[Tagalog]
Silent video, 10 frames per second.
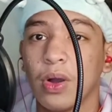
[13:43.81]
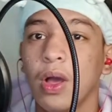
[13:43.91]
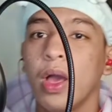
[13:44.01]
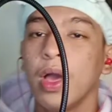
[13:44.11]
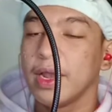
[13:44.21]

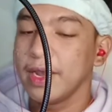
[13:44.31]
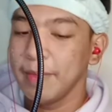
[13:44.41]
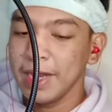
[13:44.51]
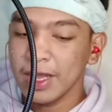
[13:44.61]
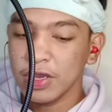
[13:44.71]
Nabili ko
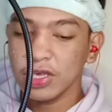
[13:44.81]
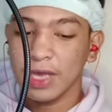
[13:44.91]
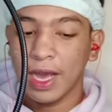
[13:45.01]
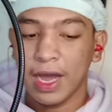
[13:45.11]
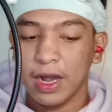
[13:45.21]
siya, or
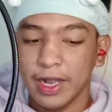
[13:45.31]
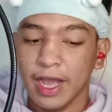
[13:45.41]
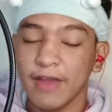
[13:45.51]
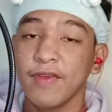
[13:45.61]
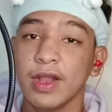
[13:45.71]
na-avail
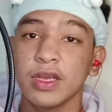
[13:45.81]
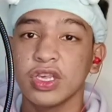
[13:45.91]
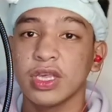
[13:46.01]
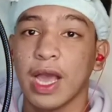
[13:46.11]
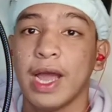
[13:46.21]
ko siya
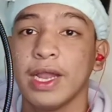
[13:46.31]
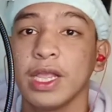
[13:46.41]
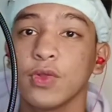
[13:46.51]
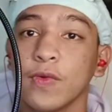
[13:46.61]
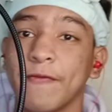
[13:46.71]
ng
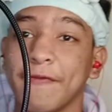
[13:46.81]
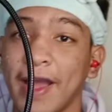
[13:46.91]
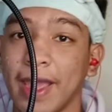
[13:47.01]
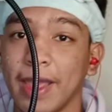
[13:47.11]
2.5.